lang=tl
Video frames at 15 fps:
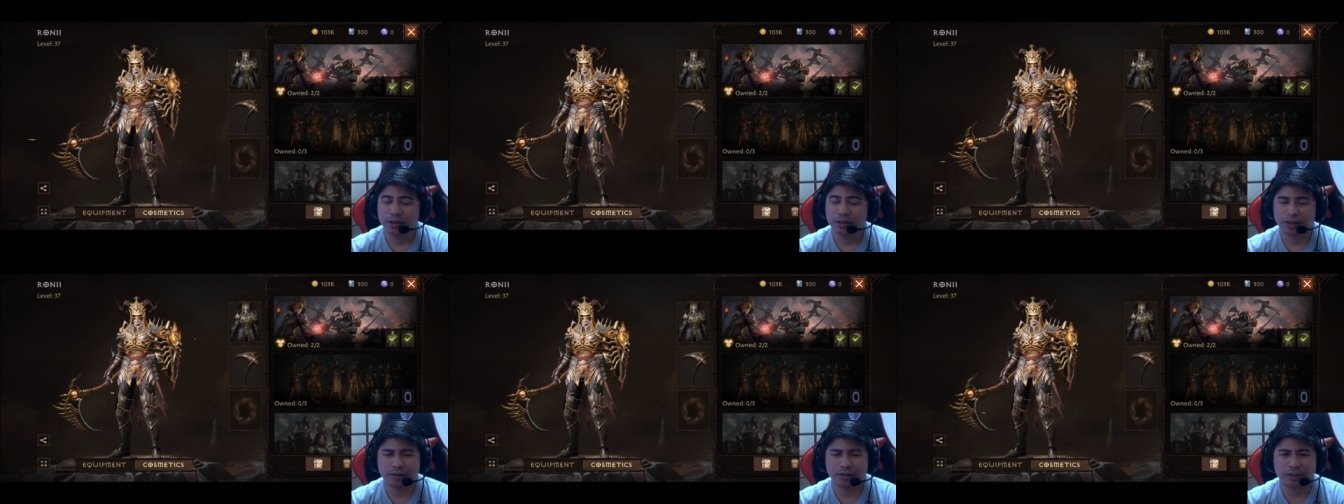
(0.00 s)

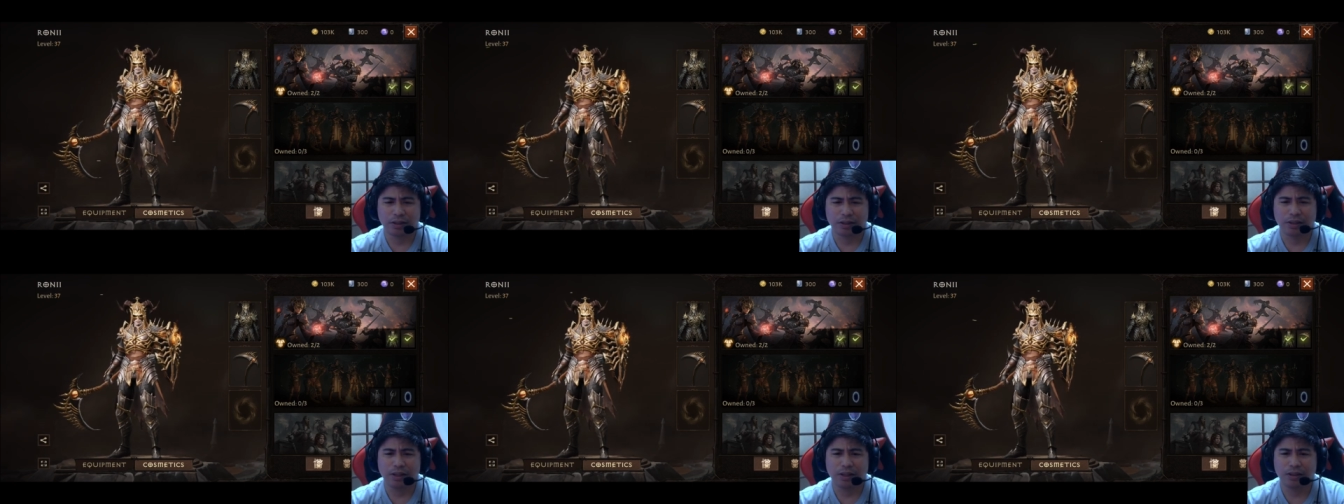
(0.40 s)

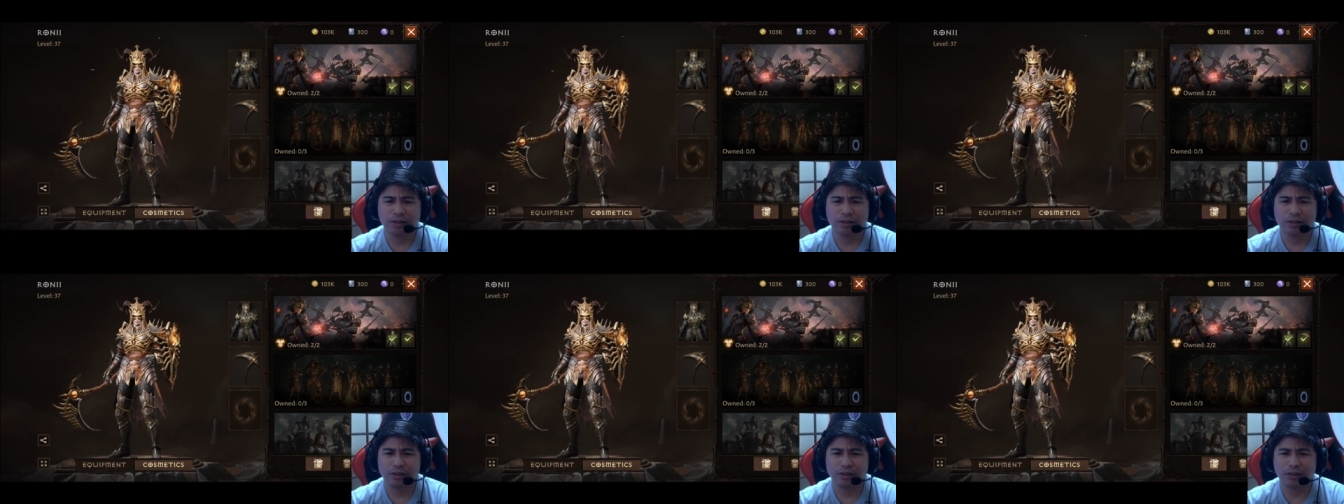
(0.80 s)
natagtag
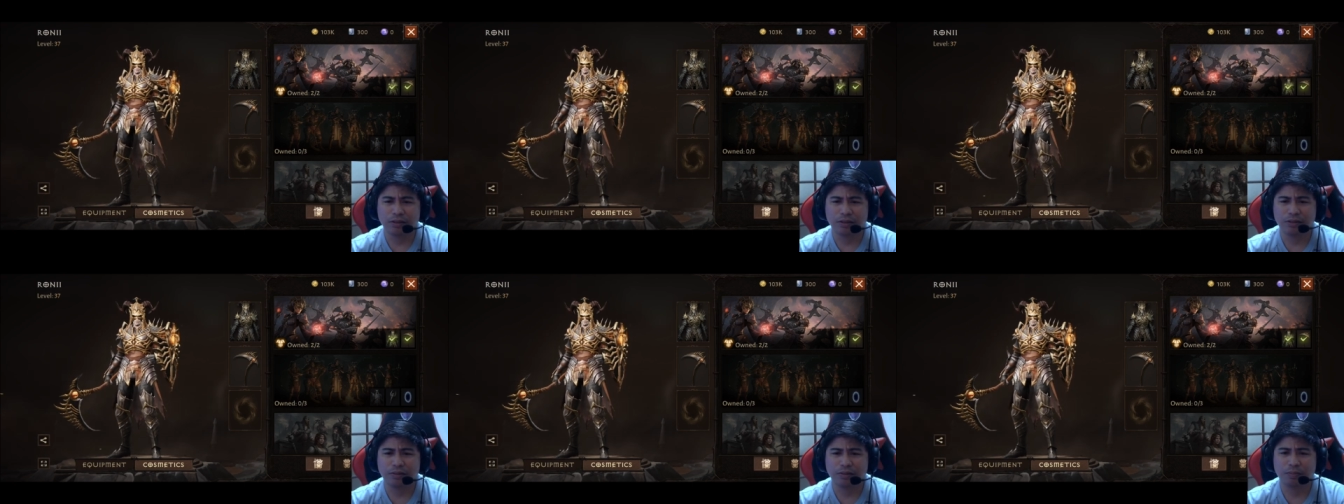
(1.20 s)
dito
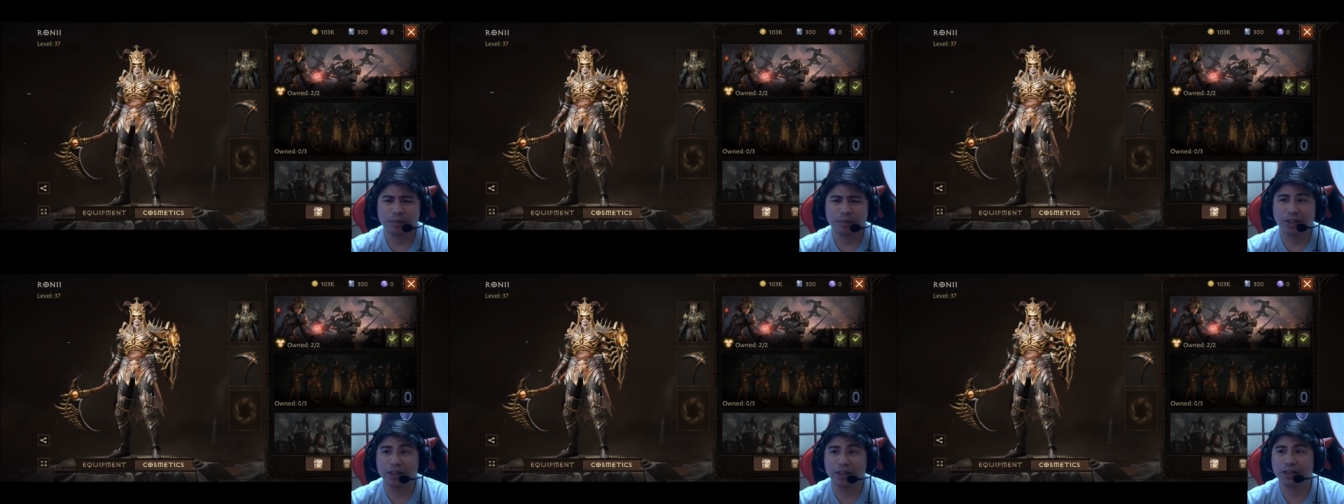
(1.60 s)
yung
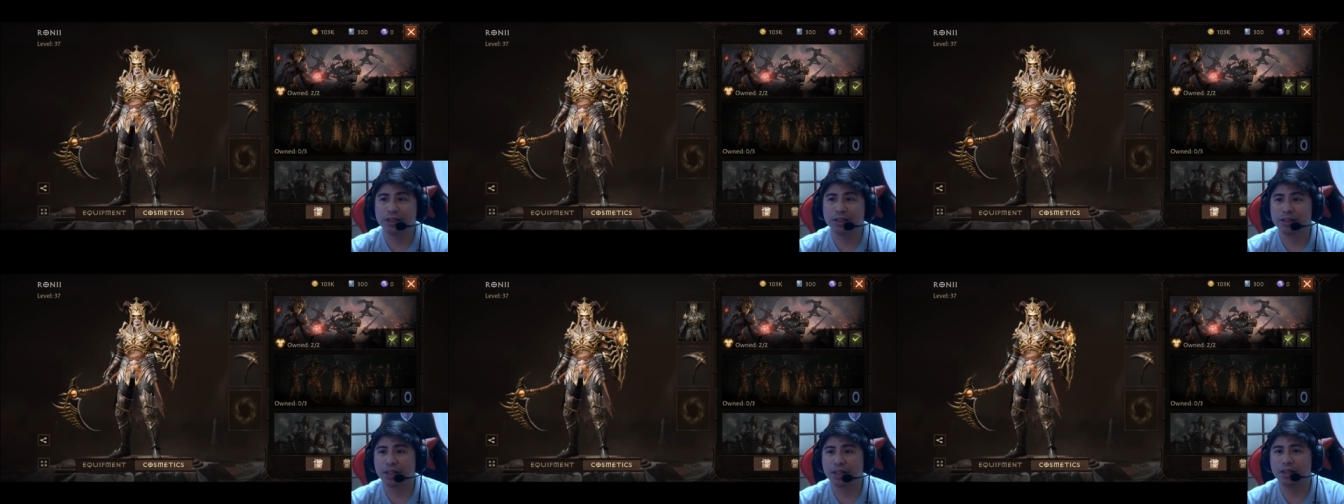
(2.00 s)

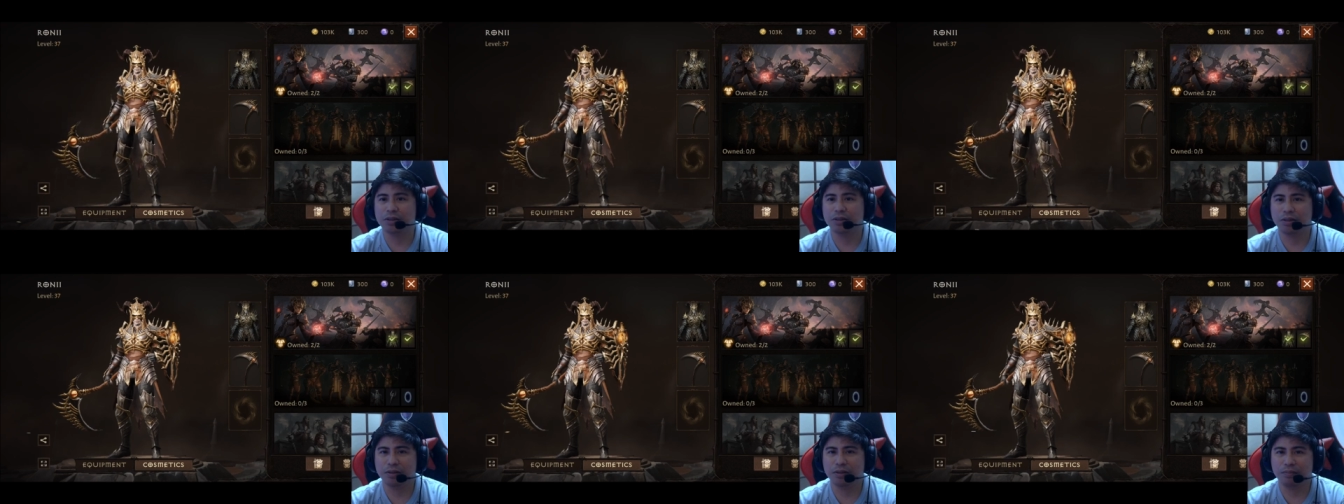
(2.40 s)

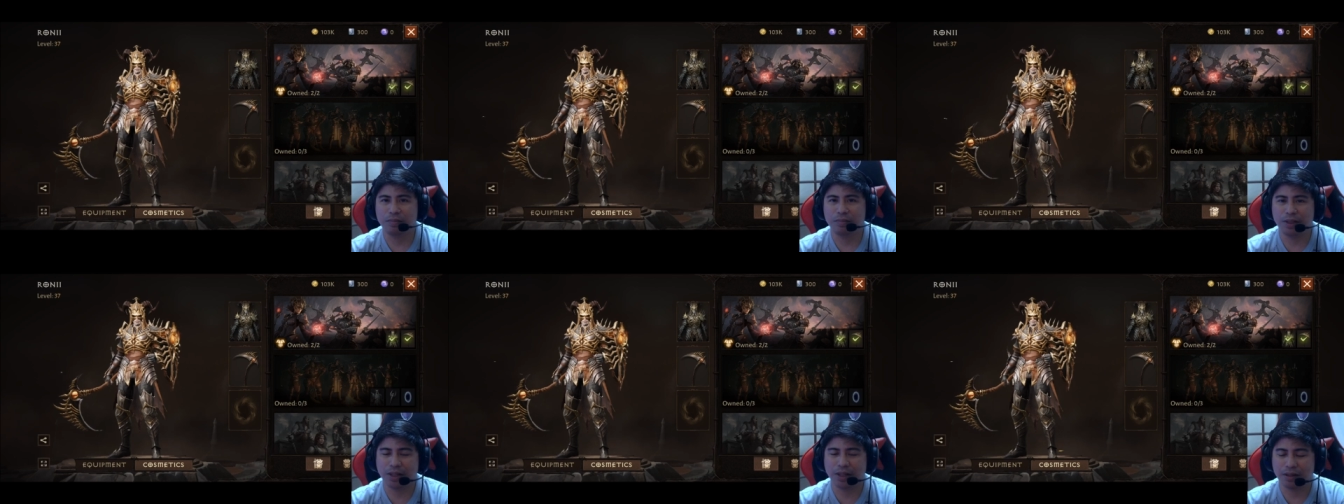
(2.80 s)
pre-registration
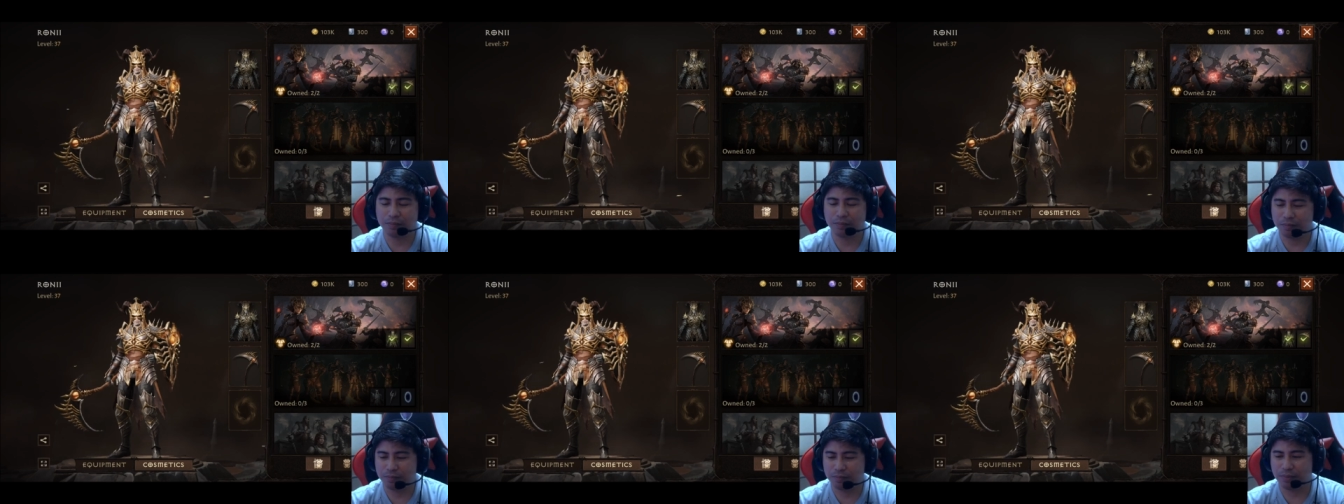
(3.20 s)
bigay
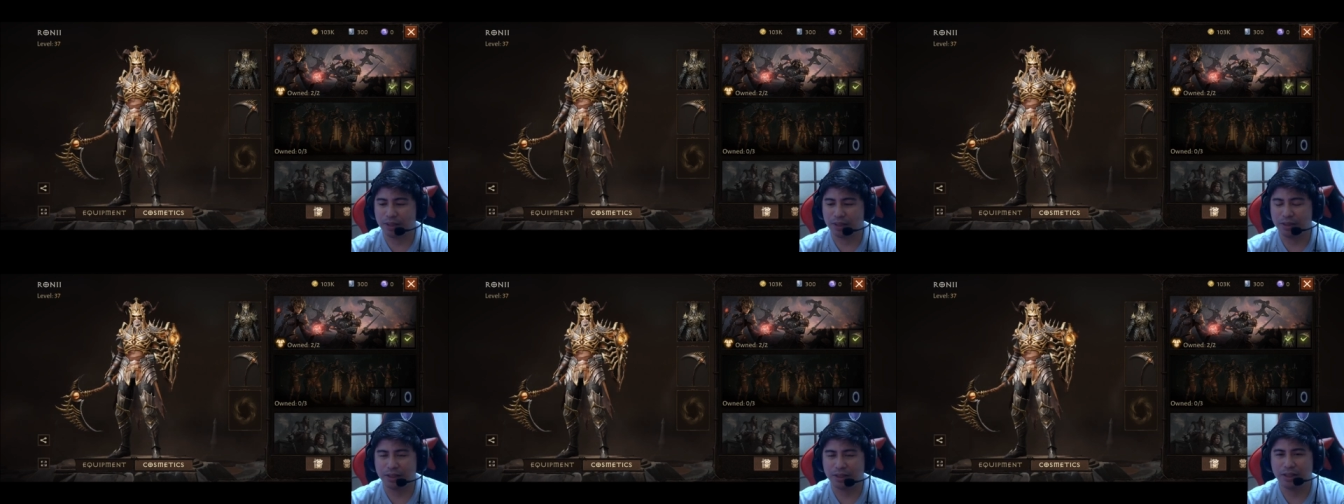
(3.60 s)

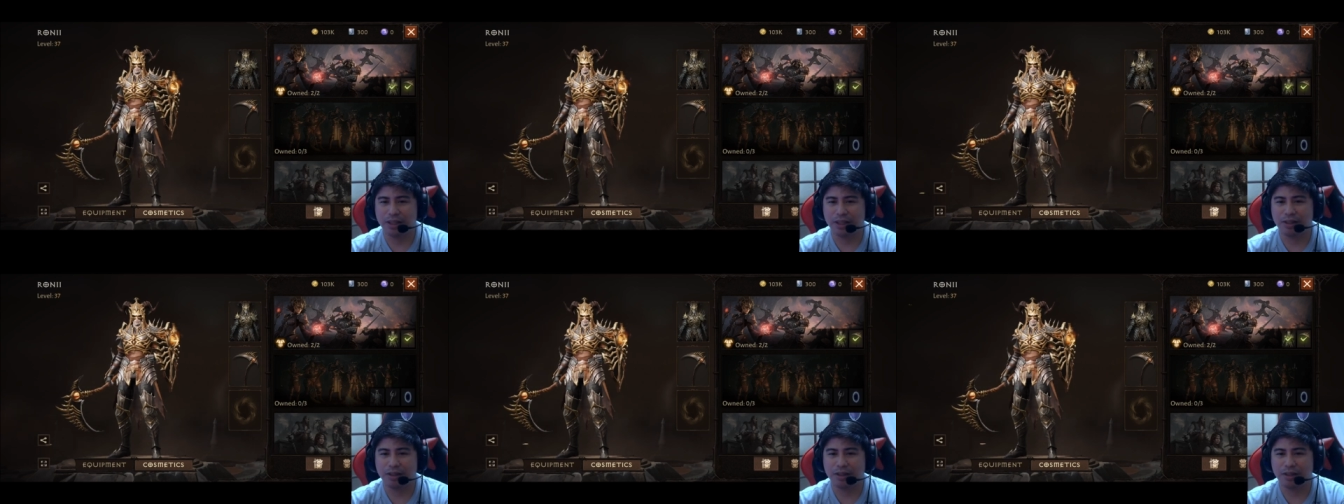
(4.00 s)
bite ni
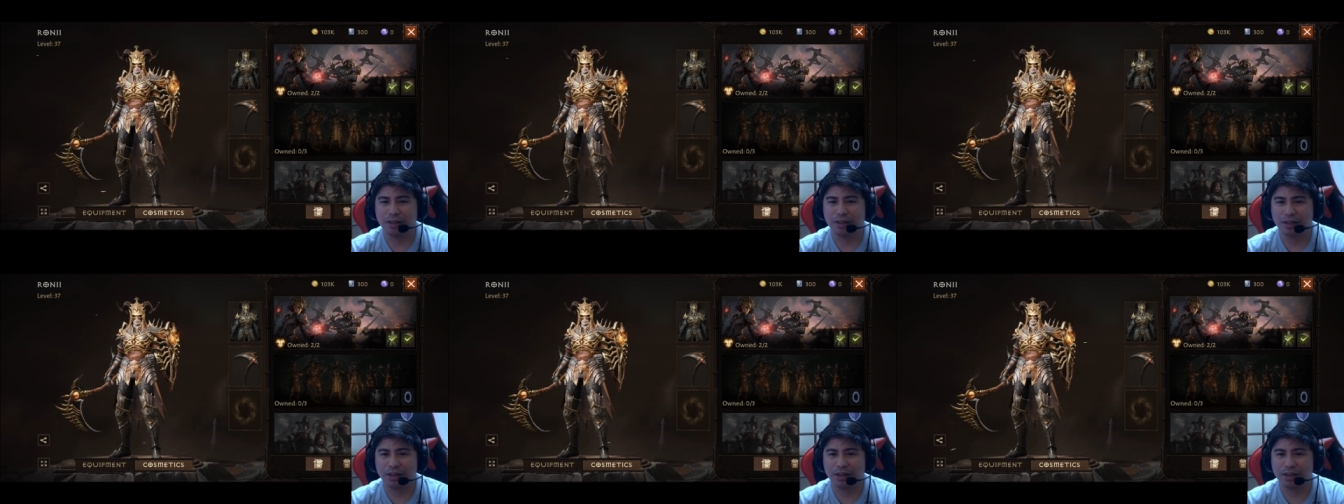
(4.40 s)
ano eh,
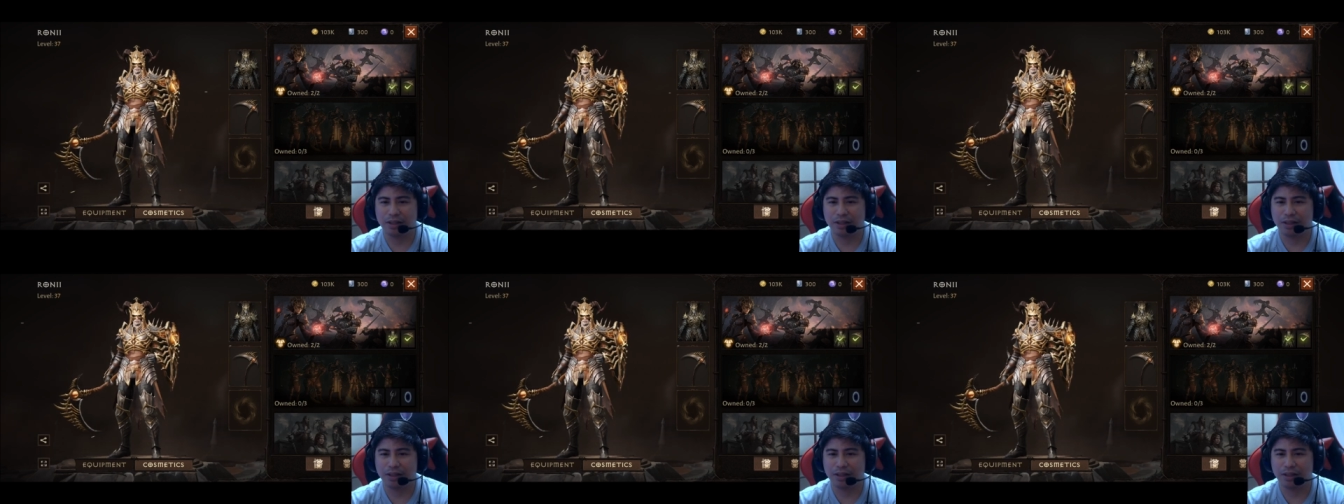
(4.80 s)
ni